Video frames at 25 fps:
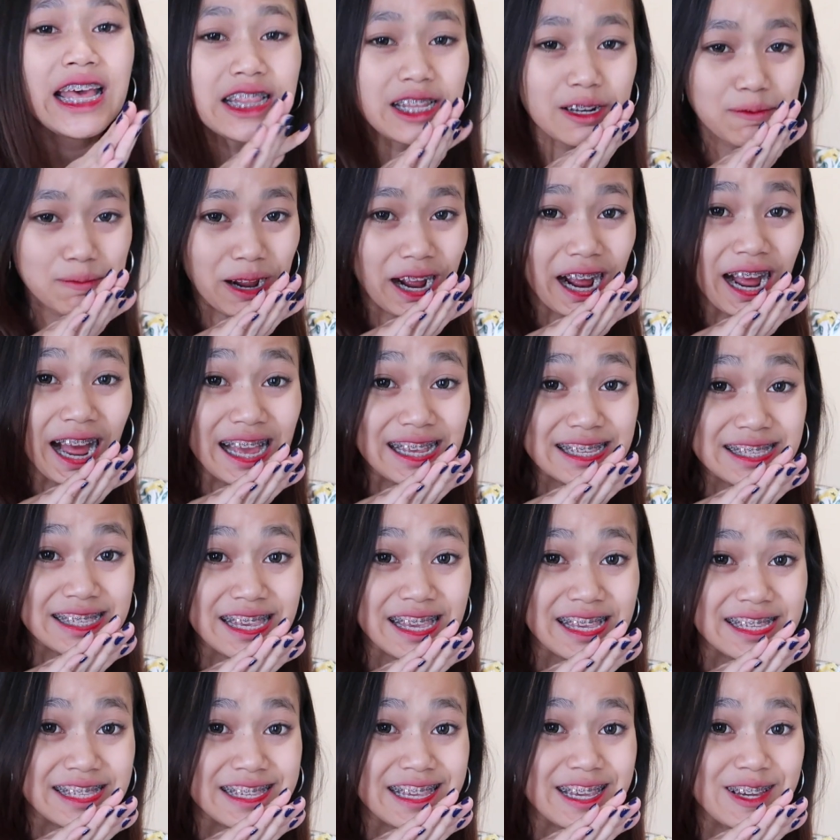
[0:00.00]
Terima
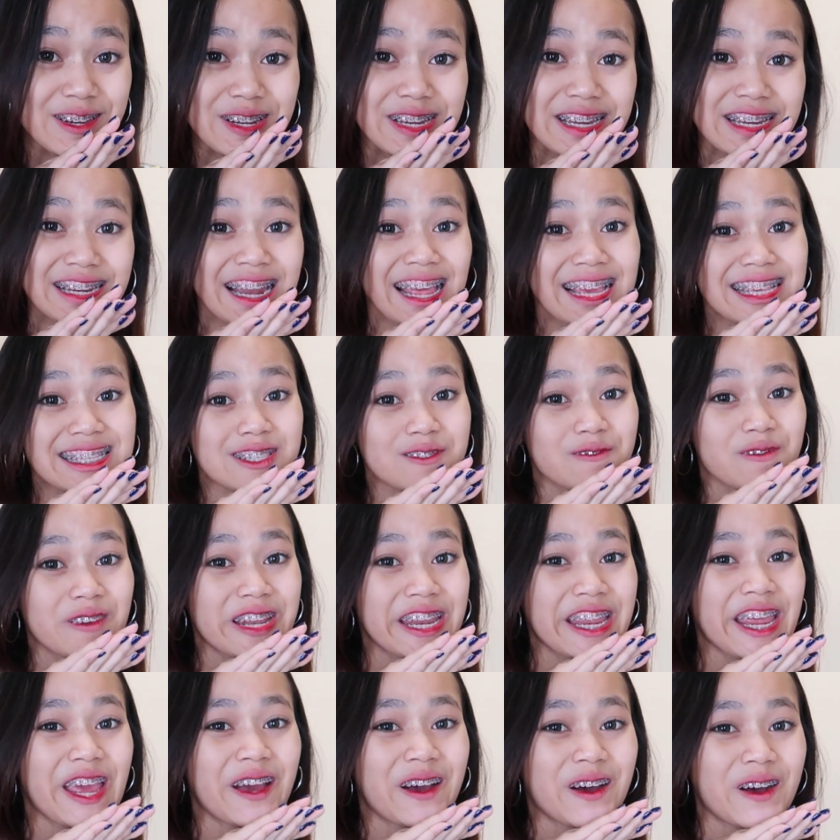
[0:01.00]
kasih, see you di next
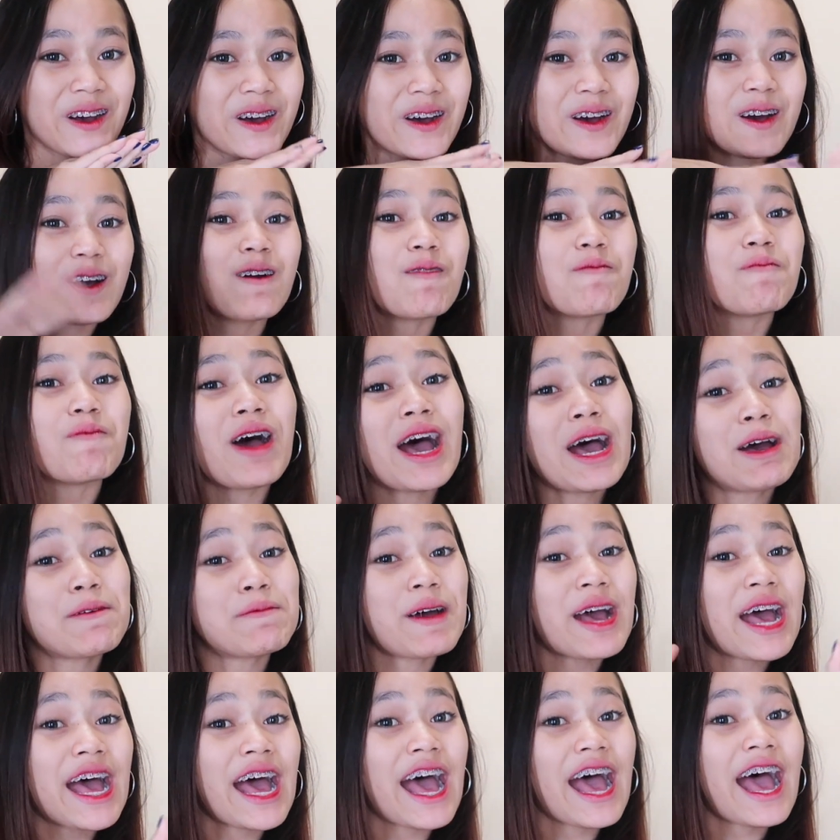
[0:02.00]
video
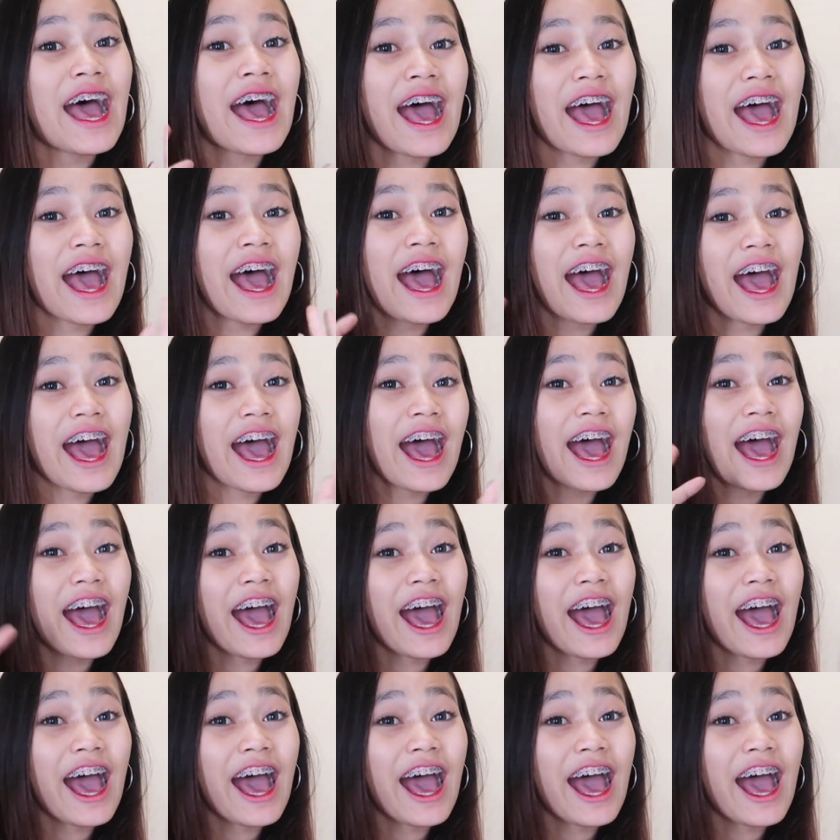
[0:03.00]
Bye-bye